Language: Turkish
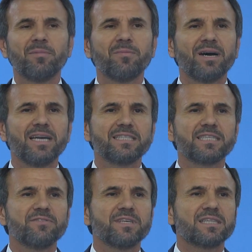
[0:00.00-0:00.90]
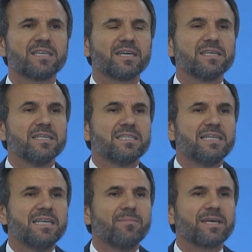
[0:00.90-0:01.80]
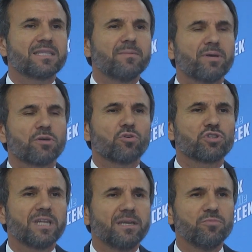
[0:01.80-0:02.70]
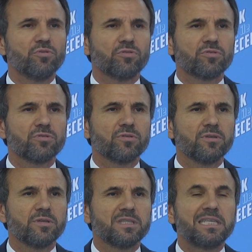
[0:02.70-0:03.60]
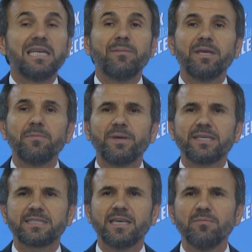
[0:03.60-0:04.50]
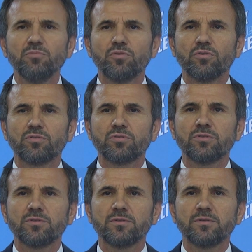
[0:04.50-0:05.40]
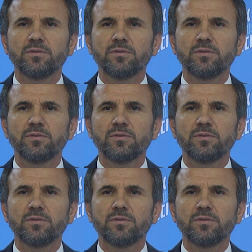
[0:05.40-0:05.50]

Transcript: Ama maalesef iktidar dinlemekten pek hoşlanmıyor. Dinlemeyi pek sevmiyor.